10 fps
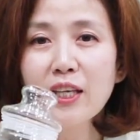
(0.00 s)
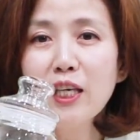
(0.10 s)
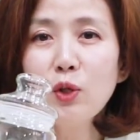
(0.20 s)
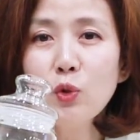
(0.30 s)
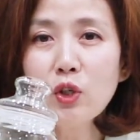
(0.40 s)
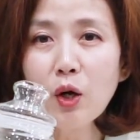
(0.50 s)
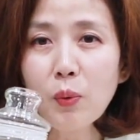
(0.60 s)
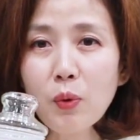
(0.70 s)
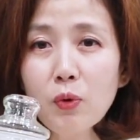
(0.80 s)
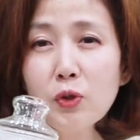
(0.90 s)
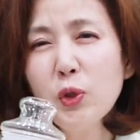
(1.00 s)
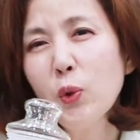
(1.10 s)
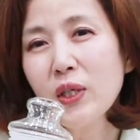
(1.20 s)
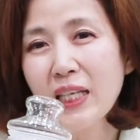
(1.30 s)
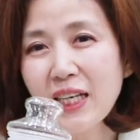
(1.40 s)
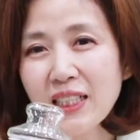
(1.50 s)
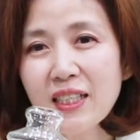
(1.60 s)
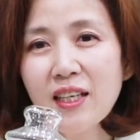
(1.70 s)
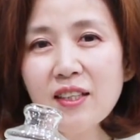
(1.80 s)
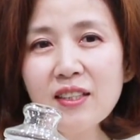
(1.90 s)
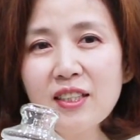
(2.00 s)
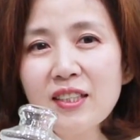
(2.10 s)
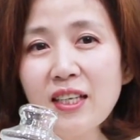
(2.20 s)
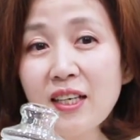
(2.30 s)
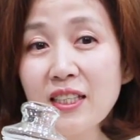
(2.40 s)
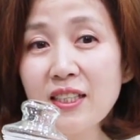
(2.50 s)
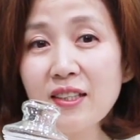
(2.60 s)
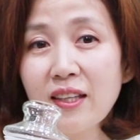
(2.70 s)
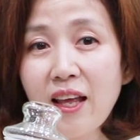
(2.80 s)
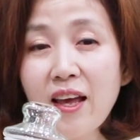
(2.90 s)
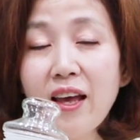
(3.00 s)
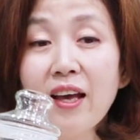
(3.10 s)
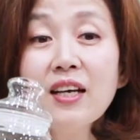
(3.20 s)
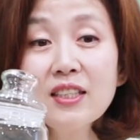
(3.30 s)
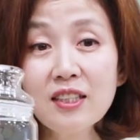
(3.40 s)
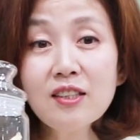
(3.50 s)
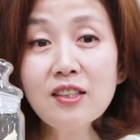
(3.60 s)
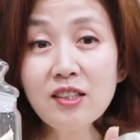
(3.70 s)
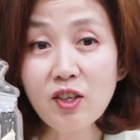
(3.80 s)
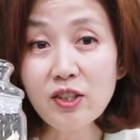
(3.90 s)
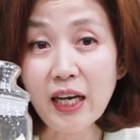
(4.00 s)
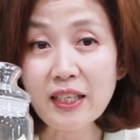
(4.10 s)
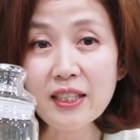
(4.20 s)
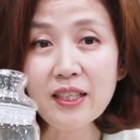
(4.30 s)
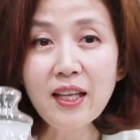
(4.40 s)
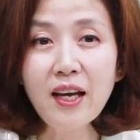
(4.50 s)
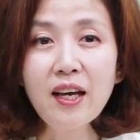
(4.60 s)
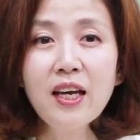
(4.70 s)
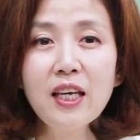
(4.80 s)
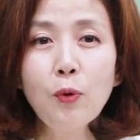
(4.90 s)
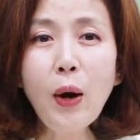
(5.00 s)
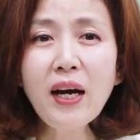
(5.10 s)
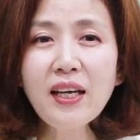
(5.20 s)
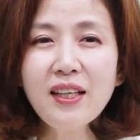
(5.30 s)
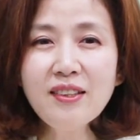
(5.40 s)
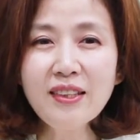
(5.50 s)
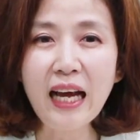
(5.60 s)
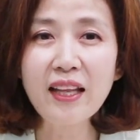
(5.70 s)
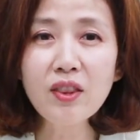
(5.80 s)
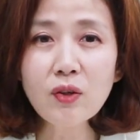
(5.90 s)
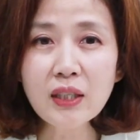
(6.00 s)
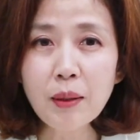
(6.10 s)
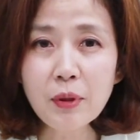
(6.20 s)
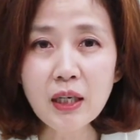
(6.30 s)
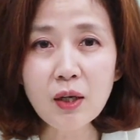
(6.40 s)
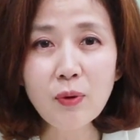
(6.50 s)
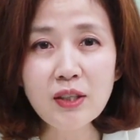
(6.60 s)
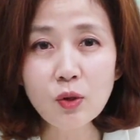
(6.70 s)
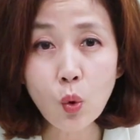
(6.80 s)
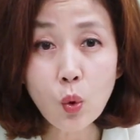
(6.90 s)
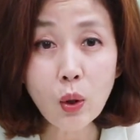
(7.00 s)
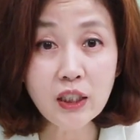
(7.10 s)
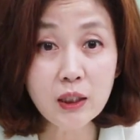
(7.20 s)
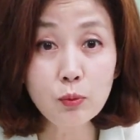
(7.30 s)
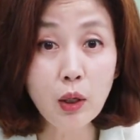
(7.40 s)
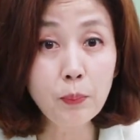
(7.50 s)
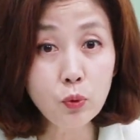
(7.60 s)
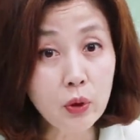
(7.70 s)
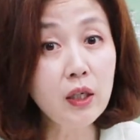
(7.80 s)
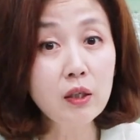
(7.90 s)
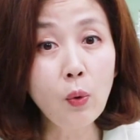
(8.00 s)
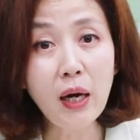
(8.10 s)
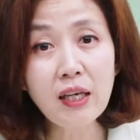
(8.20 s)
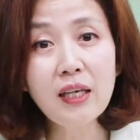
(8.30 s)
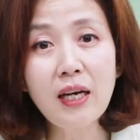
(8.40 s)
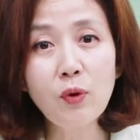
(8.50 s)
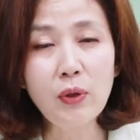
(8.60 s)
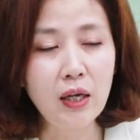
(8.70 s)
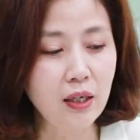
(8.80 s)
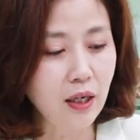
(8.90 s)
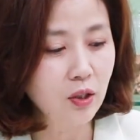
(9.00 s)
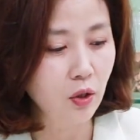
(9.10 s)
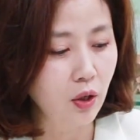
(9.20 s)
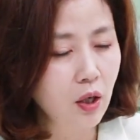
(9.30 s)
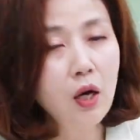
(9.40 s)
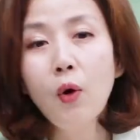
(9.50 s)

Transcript: 기운이 없고 의욕이 상실되는 증상이 있을 때 쓰는 그런 약재인데 이 황기는 단너삼이라고 하는 콩과 식물의 뿌리를 황기라고 얘기를 하죠.